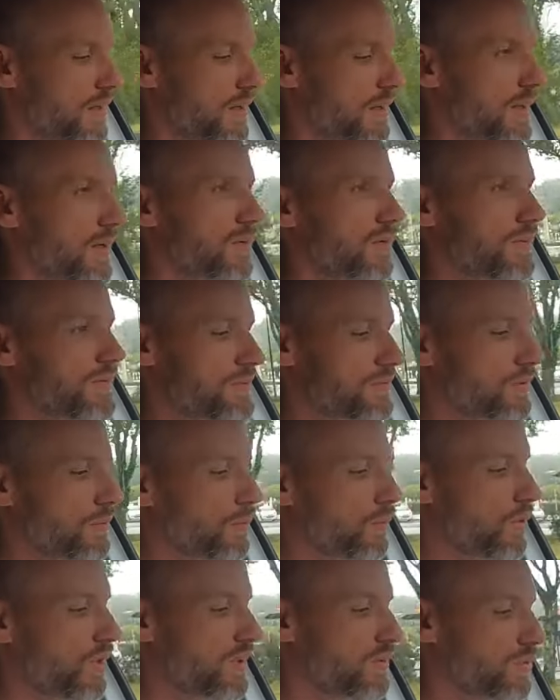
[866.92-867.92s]
Alors, il
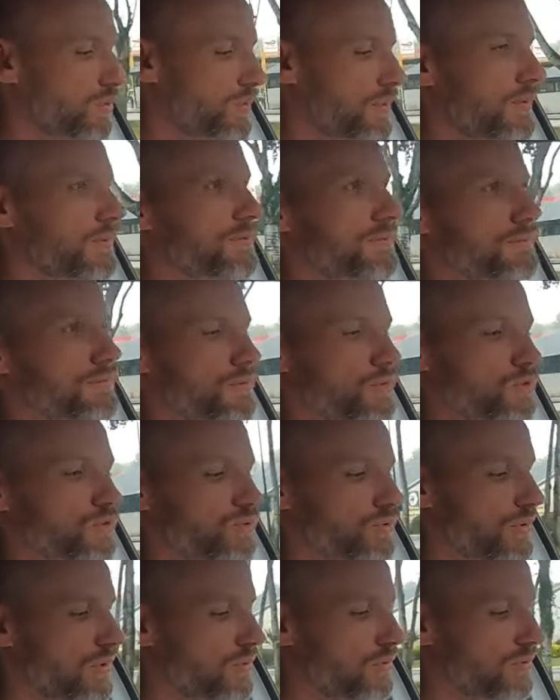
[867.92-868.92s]
semblerait que oui. Donc,
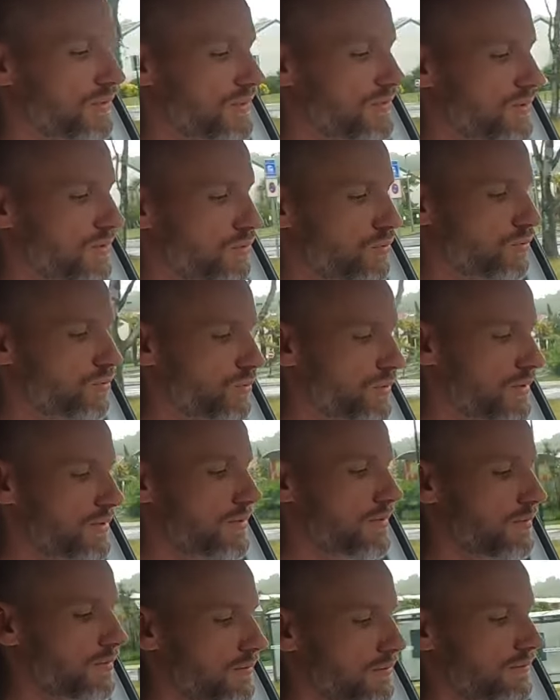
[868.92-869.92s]
je vais le tester tout de
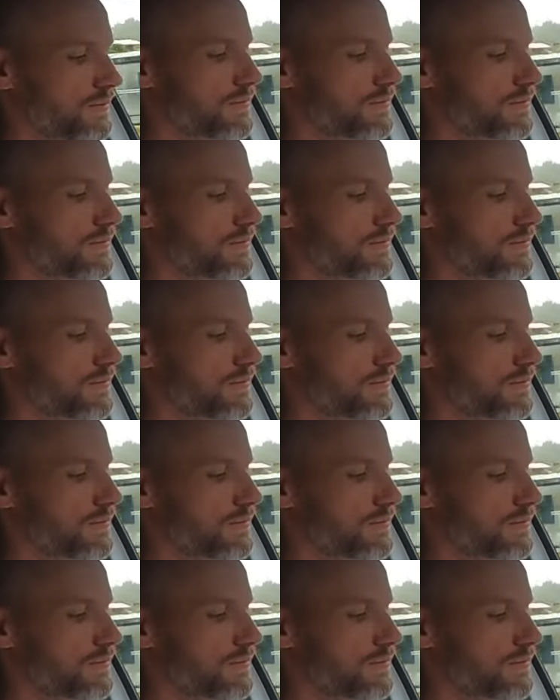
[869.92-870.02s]
suite.